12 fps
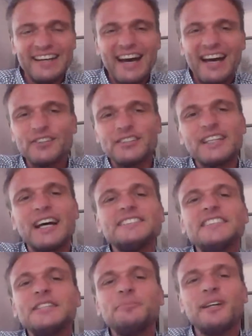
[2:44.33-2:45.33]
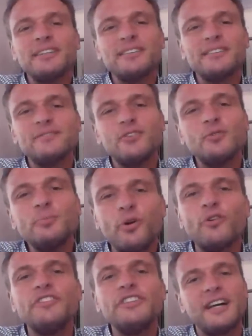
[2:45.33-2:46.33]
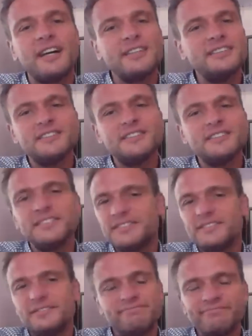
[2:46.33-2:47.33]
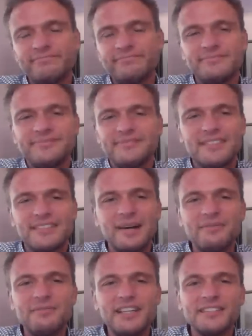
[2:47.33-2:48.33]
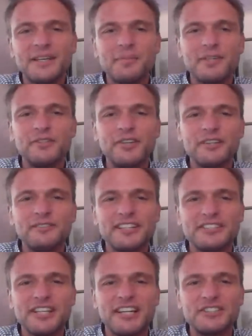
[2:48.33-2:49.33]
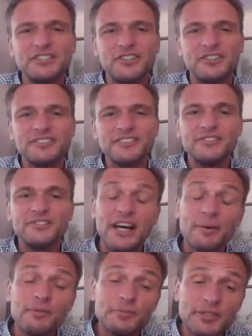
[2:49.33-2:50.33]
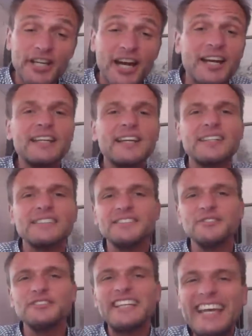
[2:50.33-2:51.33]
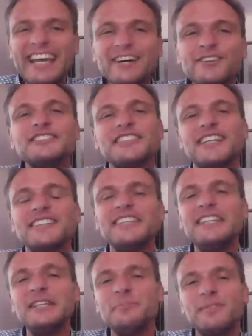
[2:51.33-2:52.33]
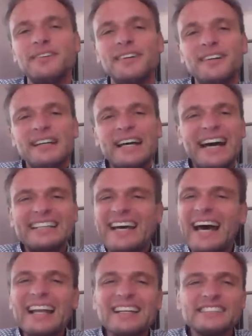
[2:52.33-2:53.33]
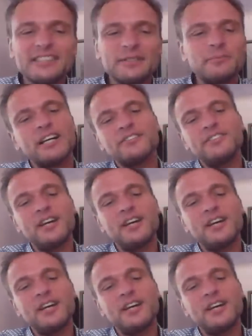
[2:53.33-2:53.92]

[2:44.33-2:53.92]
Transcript: Also da sieht man, wo ein Profi dran ist, da haben wir als Amateure wirklich keine Chance. Und da habe ich mich eingelassen und er und sein Team hat alles gemacht.